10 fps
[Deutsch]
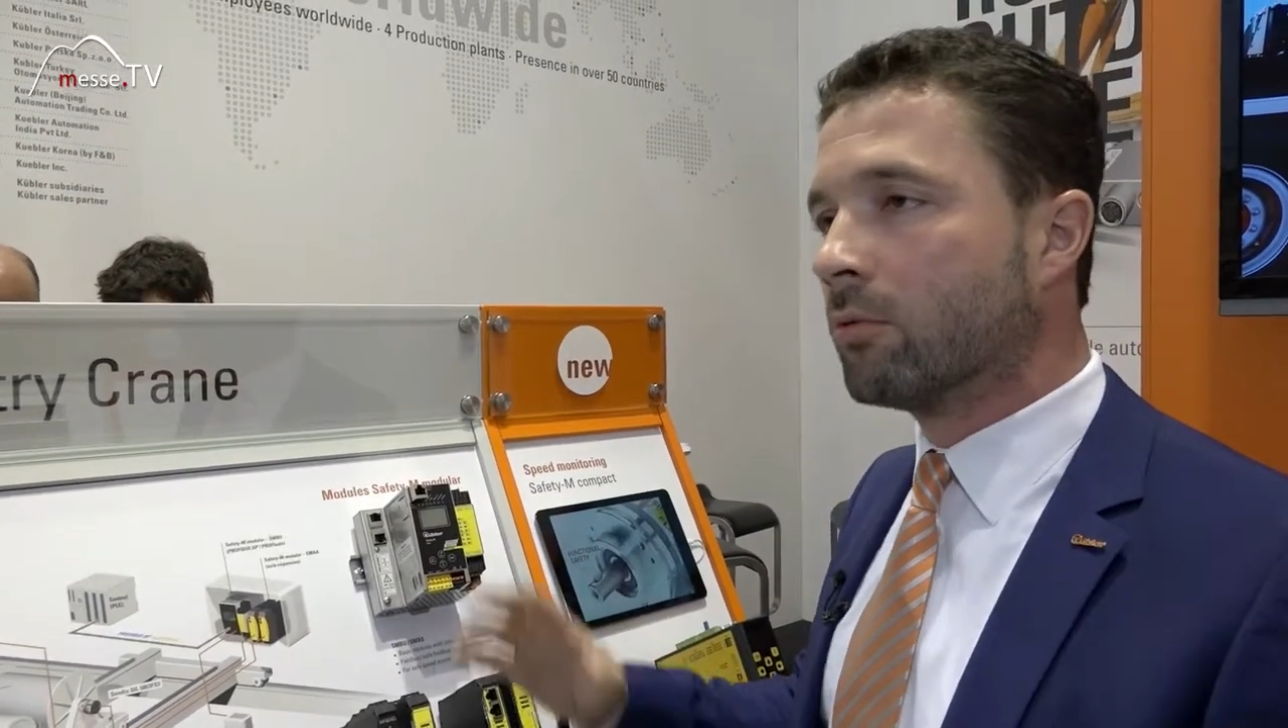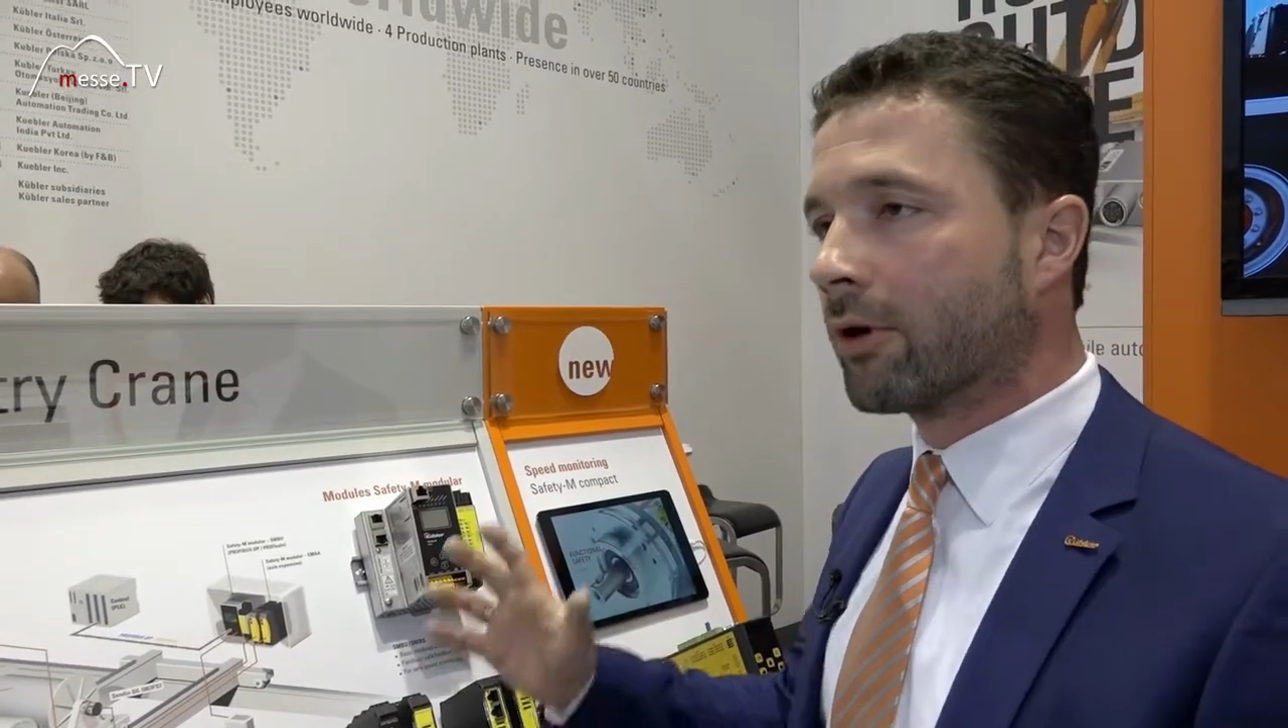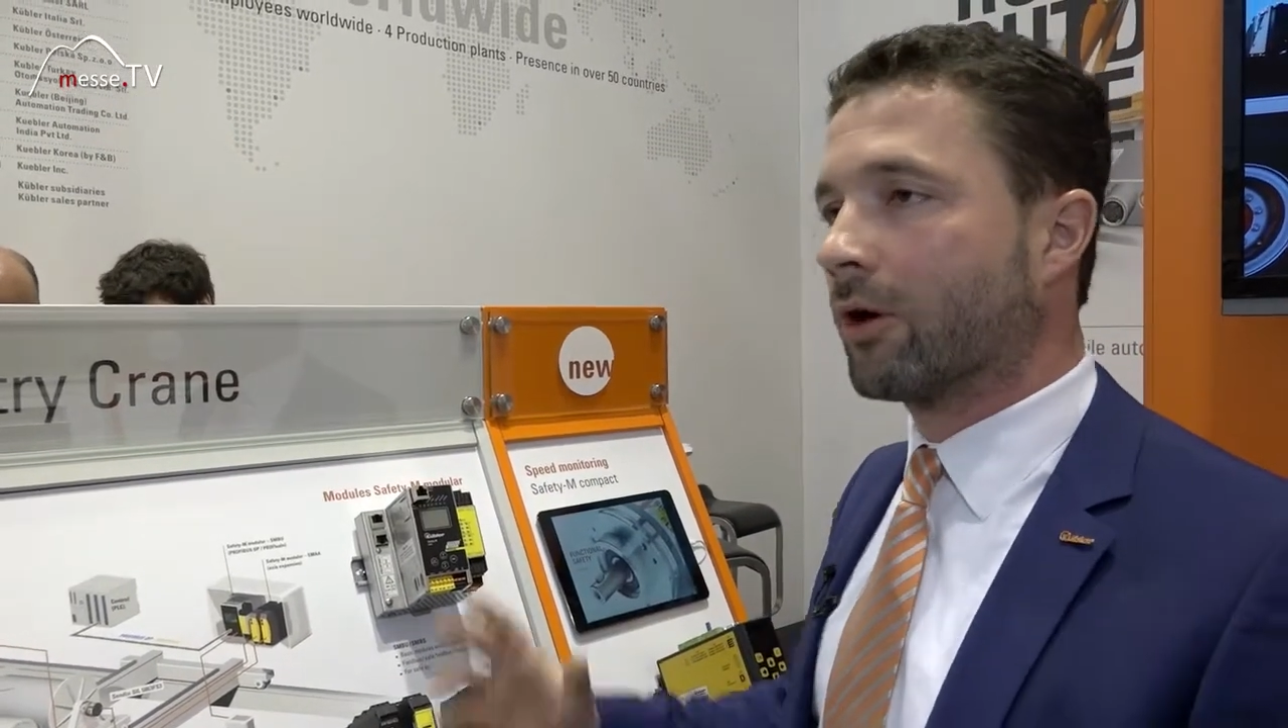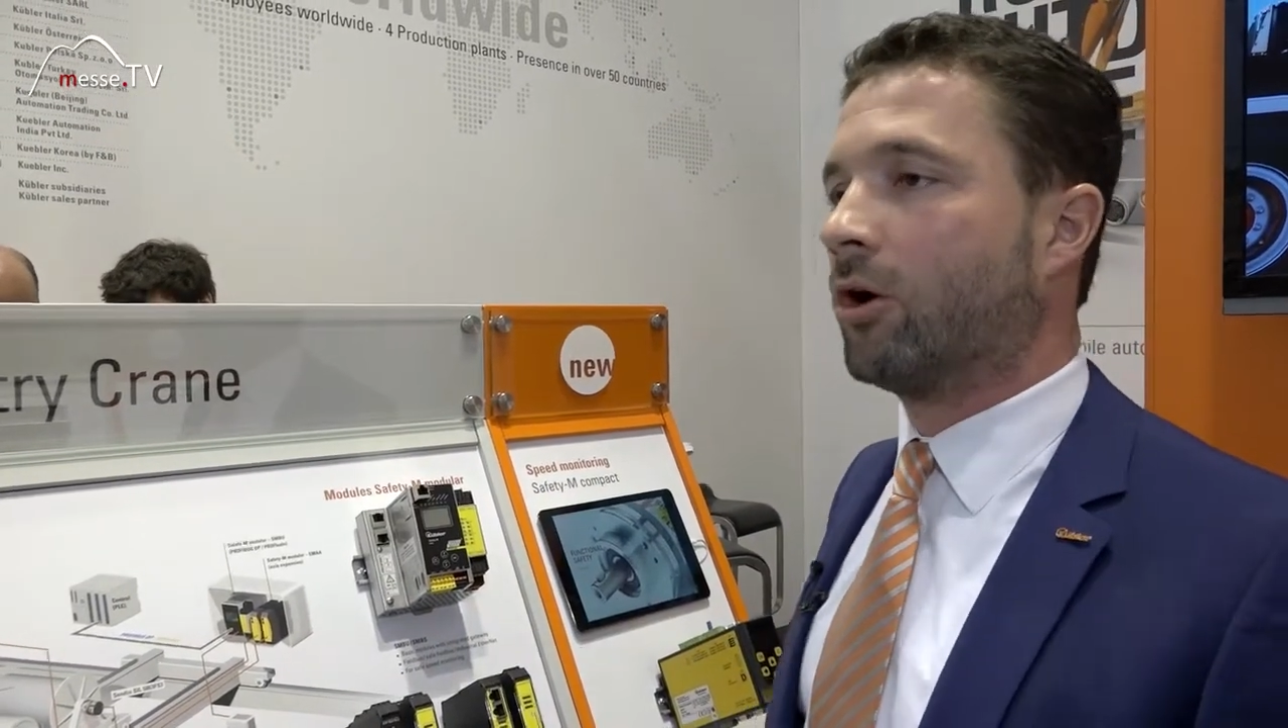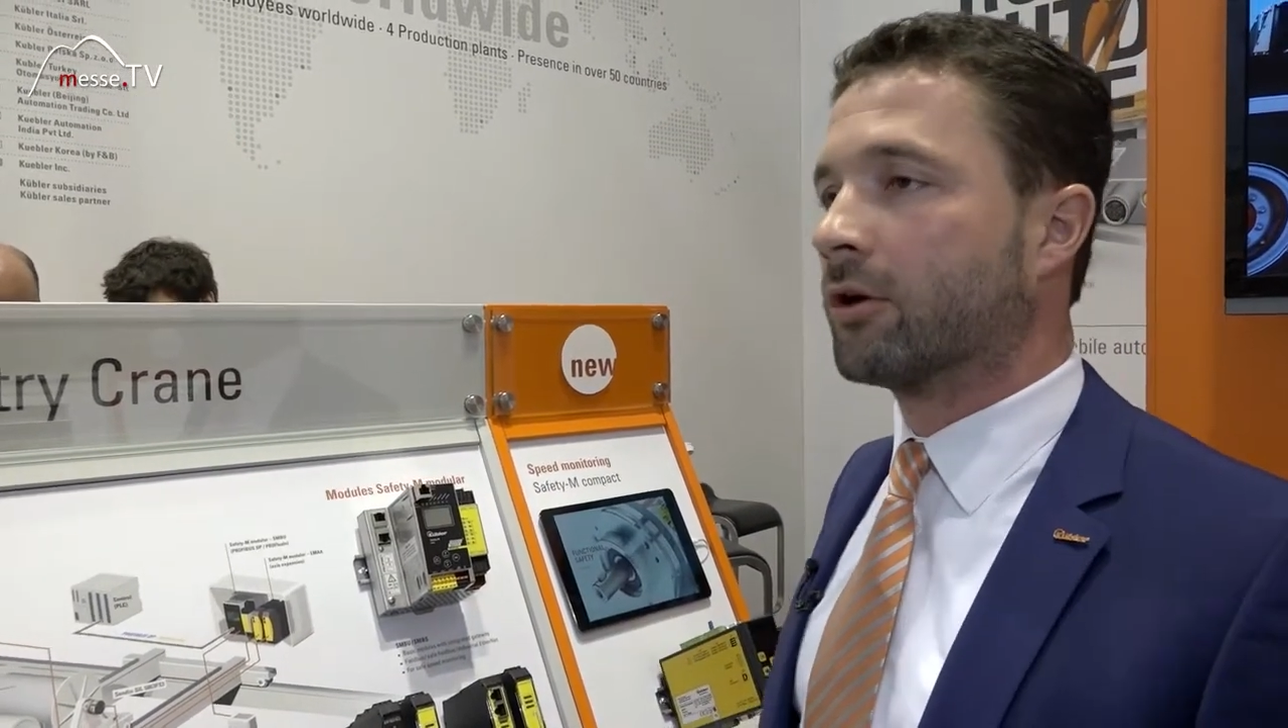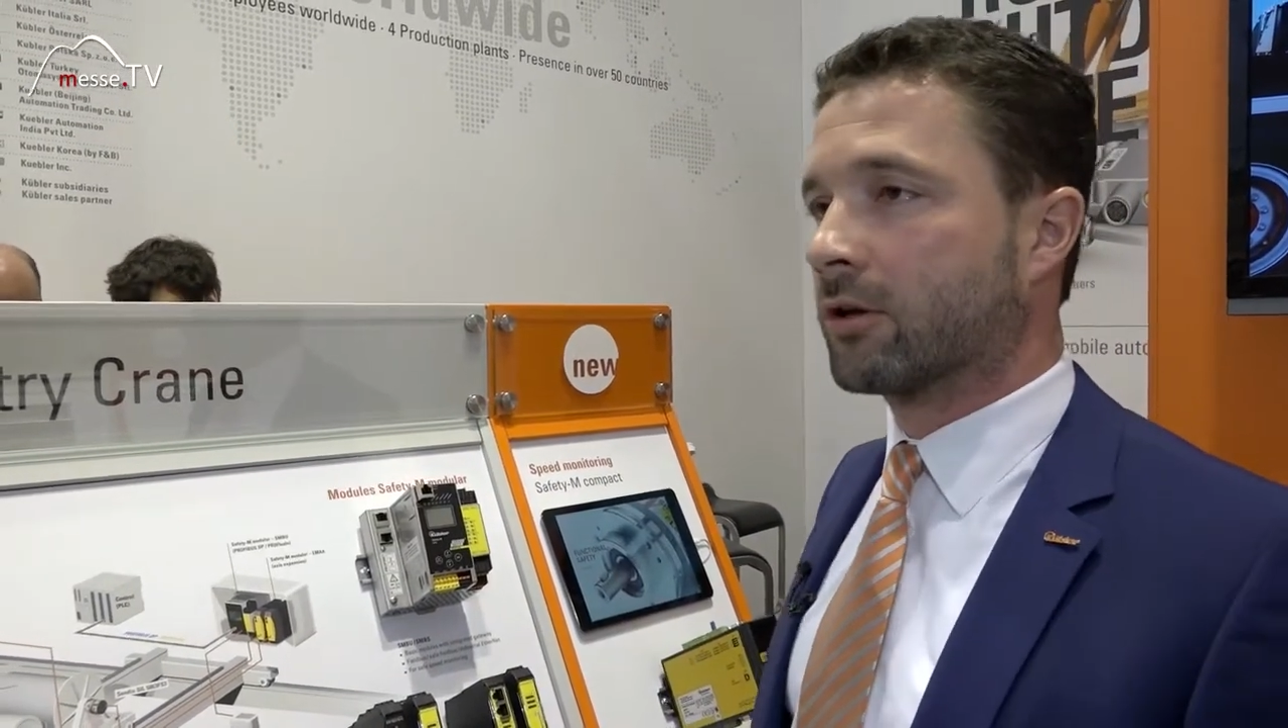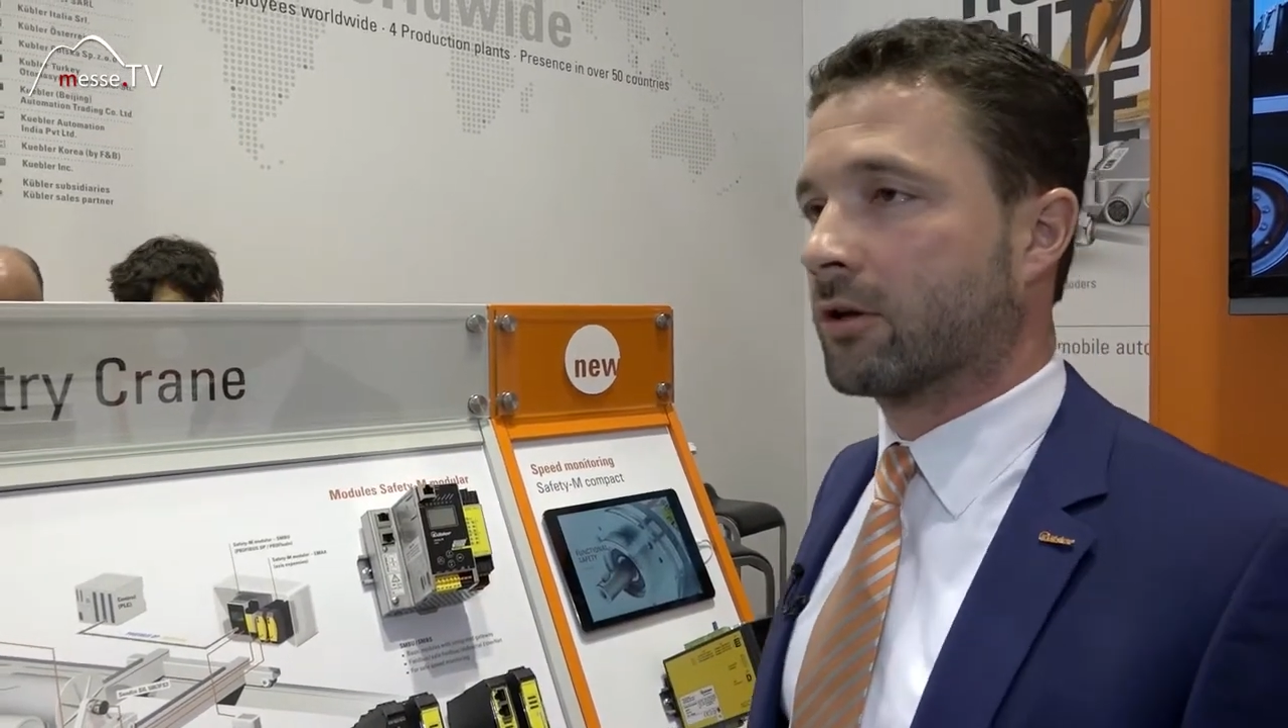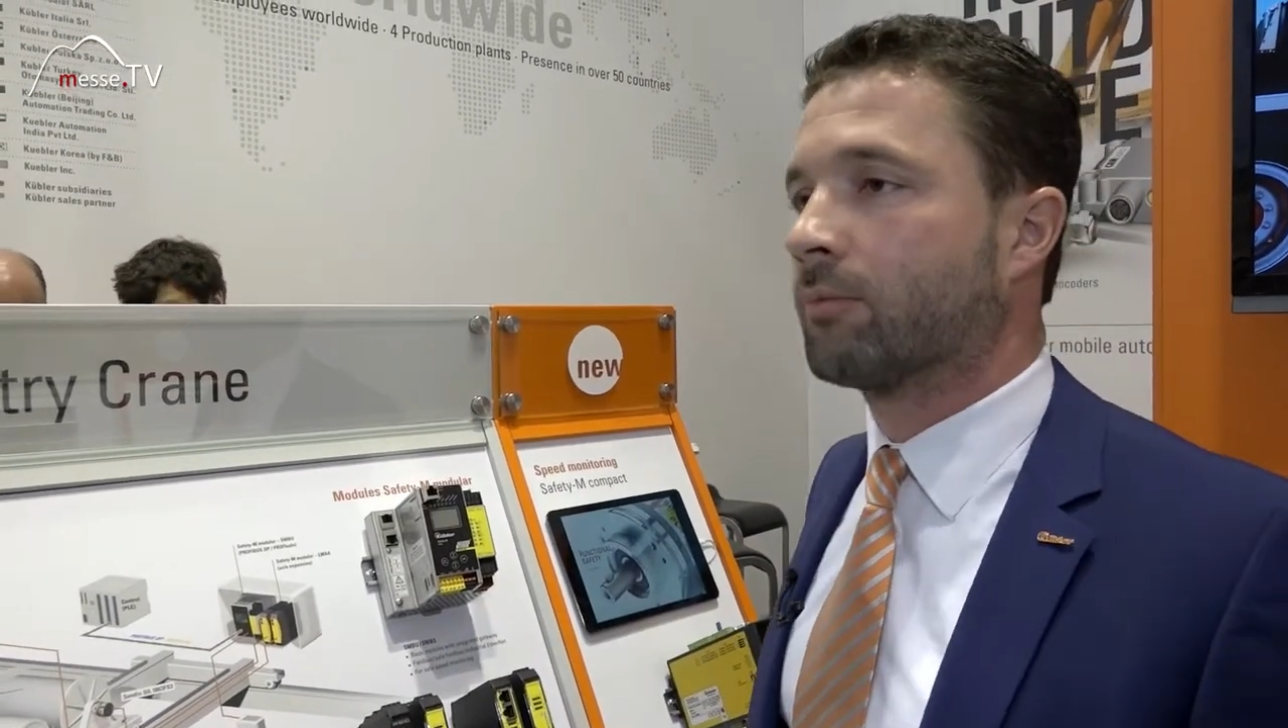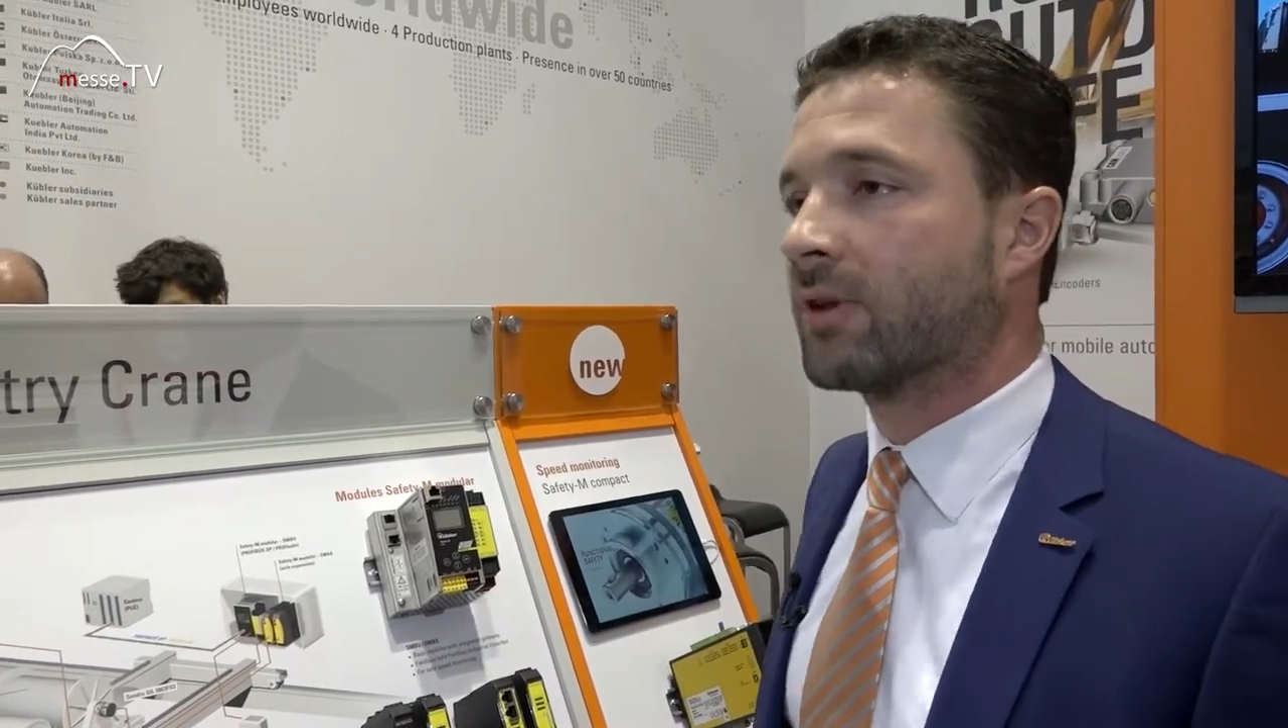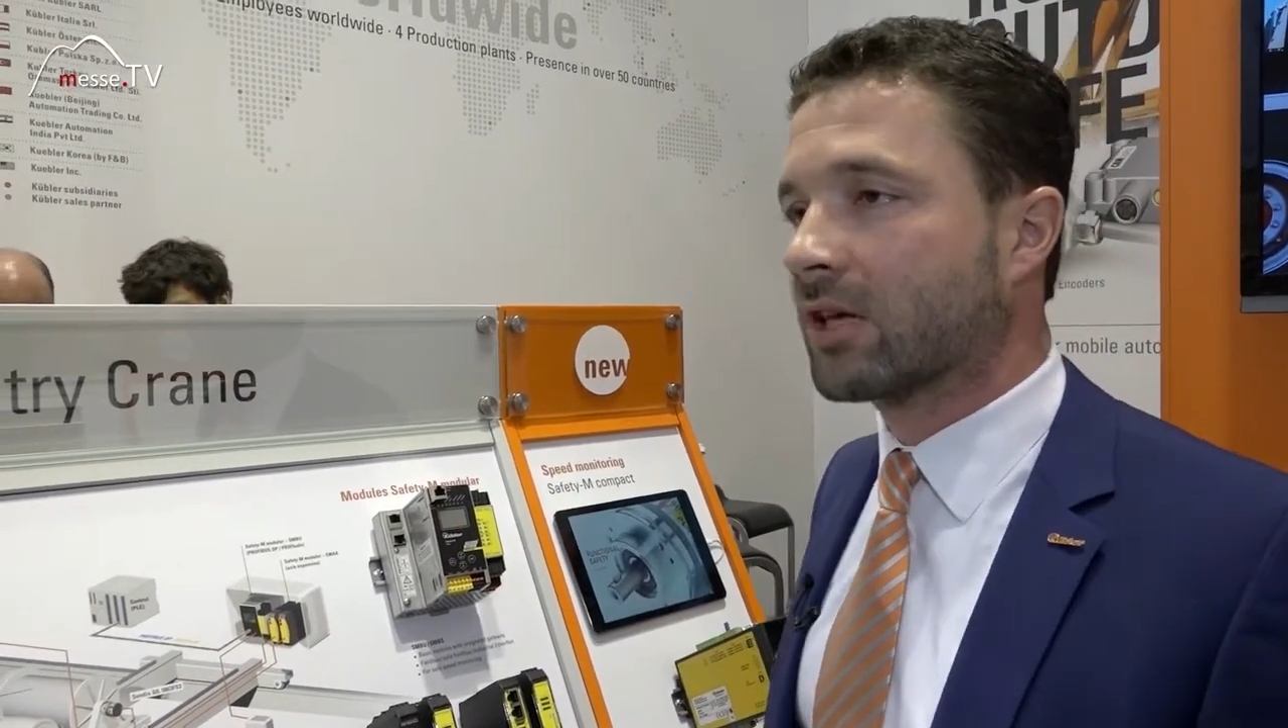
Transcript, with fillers: übergeordneten